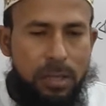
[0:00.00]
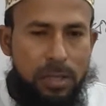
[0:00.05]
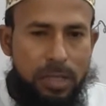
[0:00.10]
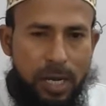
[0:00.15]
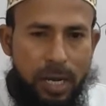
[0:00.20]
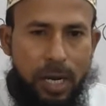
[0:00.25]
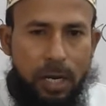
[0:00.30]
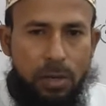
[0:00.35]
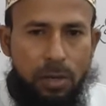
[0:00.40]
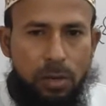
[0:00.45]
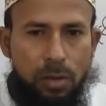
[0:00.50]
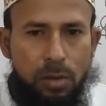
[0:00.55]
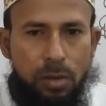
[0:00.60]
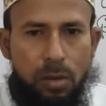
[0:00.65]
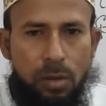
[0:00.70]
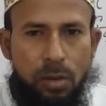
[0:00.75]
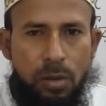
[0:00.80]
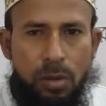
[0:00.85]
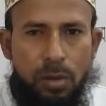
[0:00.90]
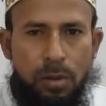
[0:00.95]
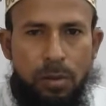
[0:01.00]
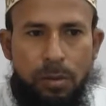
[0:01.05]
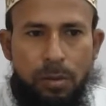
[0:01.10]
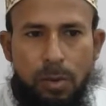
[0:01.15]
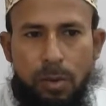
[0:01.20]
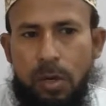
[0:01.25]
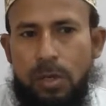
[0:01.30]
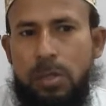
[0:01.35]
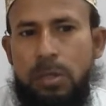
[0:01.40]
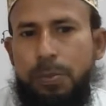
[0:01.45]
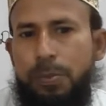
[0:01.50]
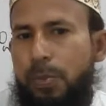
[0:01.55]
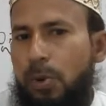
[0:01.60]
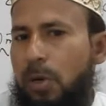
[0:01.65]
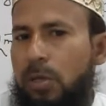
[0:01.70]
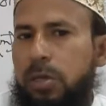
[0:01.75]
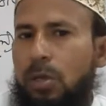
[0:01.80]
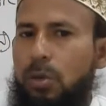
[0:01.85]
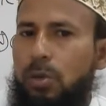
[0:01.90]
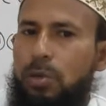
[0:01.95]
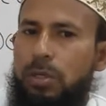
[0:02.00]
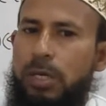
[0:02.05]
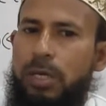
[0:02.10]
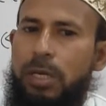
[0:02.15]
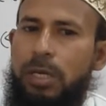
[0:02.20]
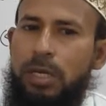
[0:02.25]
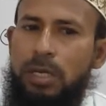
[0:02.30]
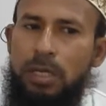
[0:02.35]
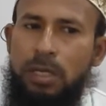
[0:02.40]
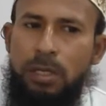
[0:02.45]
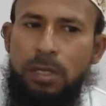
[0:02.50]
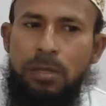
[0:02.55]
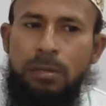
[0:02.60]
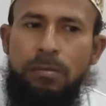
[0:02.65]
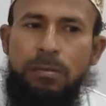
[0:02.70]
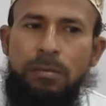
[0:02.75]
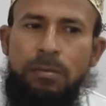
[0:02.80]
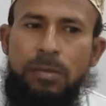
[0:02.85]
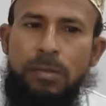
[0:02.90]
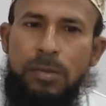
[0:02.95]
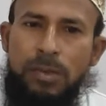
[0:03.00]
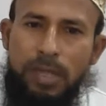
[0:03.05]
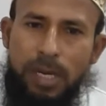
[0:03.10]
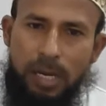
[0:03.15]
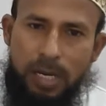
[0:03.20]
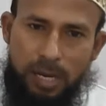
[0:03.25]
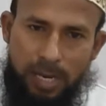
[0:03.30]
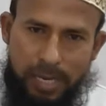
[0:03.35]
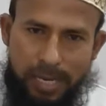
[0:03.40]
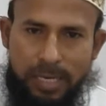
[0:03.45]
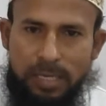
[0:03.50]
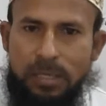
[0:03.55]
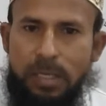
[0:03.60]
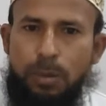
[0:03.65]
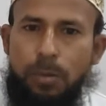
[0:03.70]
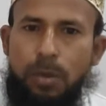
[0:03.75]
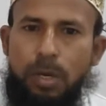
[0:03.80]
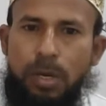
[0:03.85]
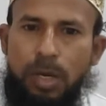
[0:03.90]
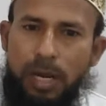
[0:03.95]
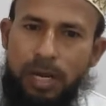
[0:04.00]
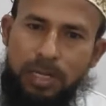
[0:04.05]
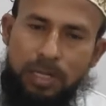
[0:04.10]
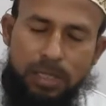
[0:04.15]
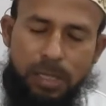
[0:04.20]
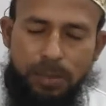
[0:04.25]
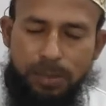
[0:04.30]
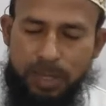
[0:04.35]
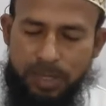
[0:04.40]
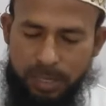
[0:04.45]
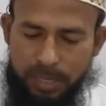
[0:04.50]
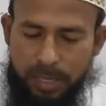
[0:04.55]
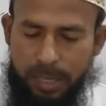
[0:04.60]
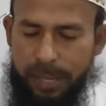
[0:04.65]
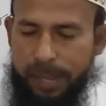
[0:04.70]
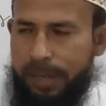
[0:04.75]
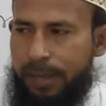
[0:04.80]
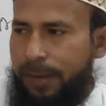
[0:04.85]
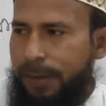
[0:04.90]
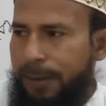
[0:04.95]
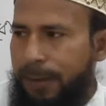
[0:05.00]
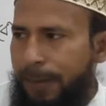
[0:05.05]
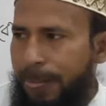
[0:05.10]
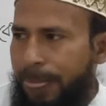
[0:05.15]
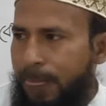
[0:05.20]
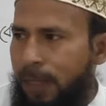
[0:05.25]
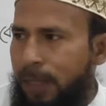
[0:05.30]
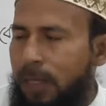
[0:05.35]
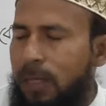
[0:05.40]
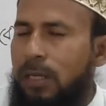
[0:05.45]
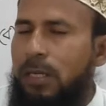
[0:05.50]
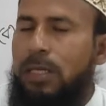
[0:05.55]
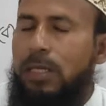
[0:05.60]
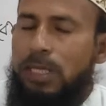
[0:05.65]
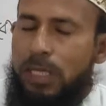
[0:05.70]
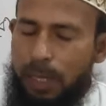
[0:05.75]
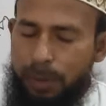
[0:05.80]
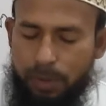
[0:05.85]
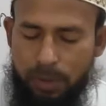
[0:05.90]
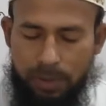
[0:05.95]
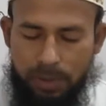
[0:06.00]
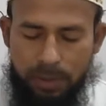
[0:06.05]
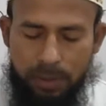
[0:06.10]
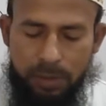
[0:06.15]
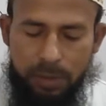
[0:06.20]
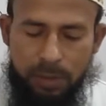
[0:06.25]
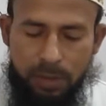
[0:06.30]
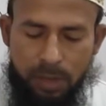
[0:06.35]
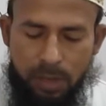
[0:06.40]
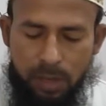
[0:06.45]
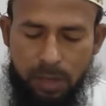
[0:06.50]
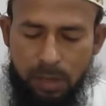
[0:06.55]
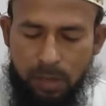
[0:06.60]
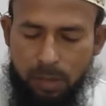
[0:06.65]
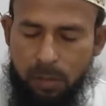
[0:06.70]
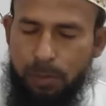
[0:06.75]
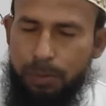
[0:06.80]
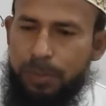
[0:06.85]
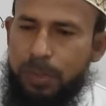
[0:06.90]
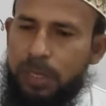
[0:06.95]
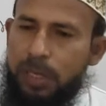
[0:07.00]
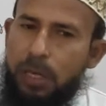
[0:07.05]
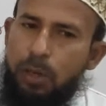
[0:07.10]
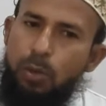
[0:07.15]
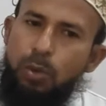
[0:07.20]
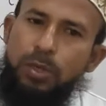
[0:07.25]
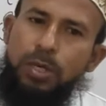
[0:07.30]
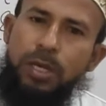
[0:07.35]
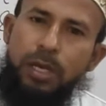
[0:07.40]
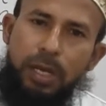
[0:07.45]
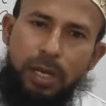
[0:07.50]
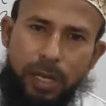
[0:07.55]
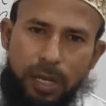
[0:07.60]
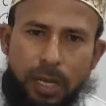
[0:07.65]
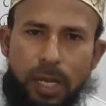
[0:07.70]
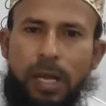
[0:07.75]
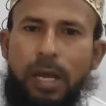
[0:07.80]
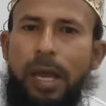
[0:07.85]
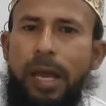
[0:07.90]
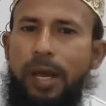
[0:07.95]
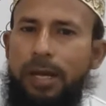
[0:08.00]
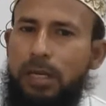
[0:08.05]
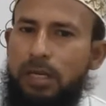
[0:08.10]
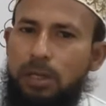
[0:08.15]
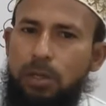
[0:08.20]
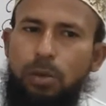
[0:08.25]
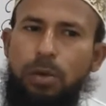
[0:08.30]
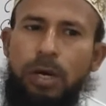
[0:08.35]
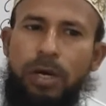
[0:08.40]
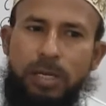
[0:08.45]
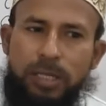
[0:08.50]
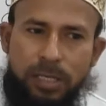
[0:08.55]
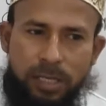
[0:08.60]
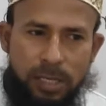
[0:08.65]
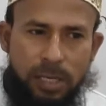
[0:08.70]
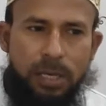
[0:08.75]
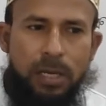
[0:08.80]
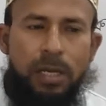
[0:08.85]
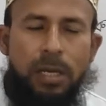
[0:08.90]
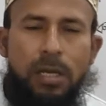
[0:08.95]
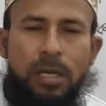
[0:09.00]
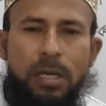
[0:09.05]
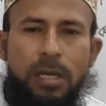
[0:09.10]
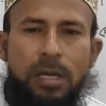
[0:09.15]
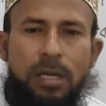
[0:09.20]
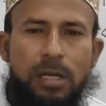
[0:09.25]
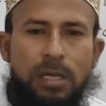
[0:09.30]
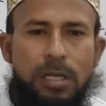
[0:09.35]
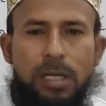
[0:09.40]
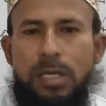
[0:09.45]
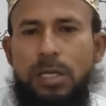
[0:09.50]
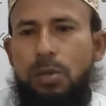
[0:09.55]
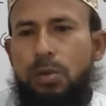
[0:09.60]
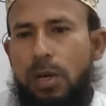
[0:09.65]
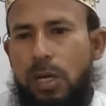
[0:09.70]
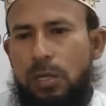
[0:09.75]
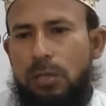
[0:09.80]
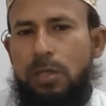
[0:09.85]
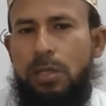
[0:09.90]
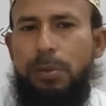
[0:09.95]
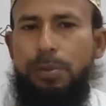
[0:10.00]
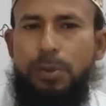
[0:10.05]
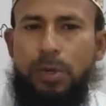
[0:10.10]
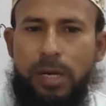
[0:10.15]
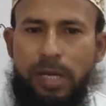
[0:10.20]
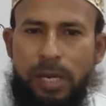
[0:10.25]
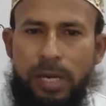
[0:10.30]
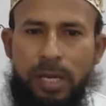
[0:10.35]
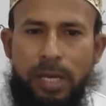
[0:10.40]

দেখানো মত পথ অনুযায়ী তার কার্যাবলী আঞ্জাম দিয়ে থাকে যেমন ঘুম থেকে উঠে একটা দোয়া আছে সেই দোয়া যদি পড়ে